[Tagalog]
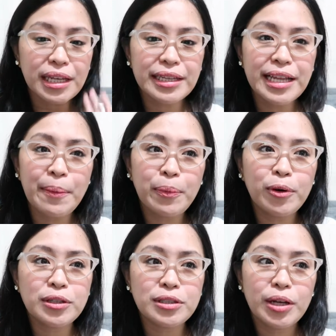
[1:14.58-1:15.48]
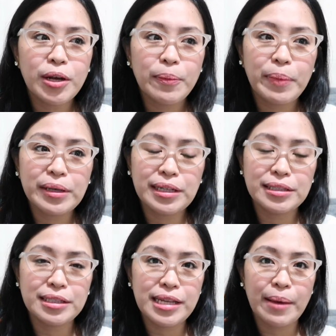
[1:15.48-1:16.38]
Tapos, pag
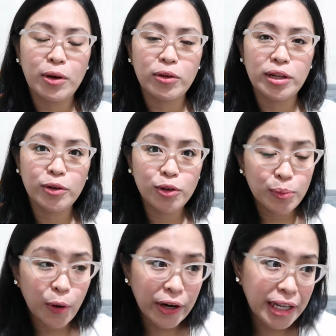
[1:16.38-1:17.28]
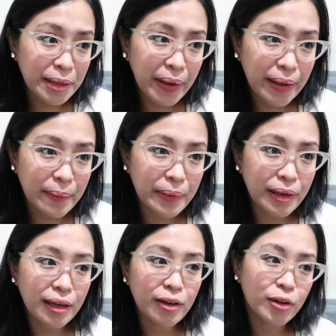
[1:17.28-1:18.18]
nagsasabi ako ng good morning
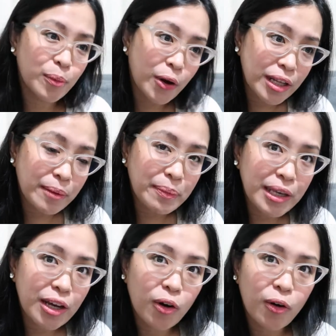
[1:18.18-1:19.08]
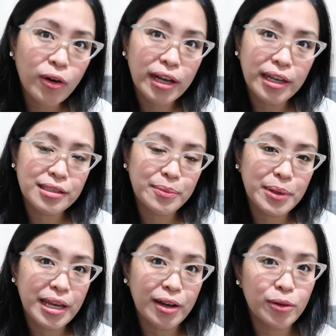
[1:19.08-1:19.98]
baby, good morning Miko, ganyan
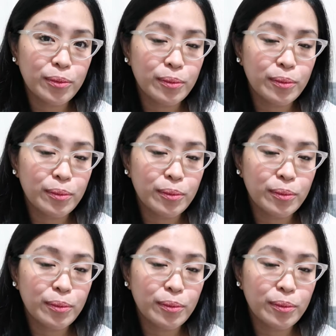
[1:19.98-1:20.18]
sabi niya, good,